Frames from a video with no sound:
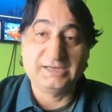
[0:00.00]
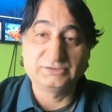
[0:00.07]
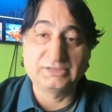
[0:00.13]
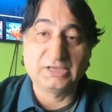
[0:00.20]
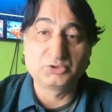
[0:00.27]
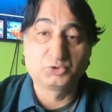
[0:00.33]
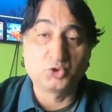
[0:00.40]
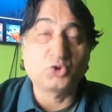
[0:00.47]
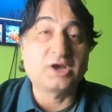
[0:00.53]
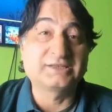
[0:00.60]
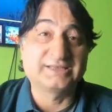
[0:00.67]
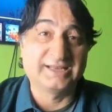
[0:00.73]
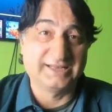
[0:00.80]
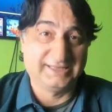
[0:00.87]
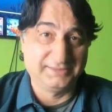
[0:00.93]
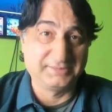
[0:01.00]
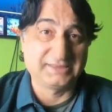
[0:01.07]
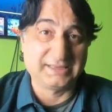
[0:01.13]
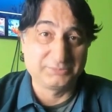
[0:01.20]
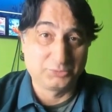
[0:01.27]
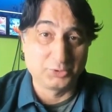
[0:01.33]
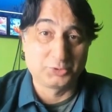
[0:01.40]
Erdoğan çok adaletli bir
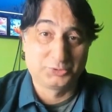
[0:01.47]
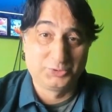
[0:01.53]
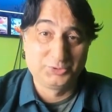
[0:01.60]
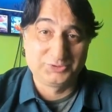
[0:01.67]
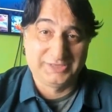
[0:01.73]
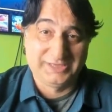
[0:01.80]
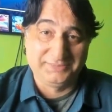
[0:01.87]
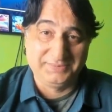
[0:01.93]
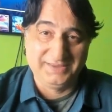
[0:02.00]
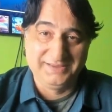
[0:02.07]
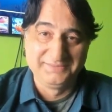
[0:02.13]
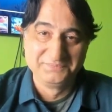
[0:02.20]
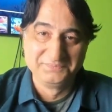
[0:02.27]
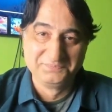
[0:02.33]
adam. Gördüğünüz gibi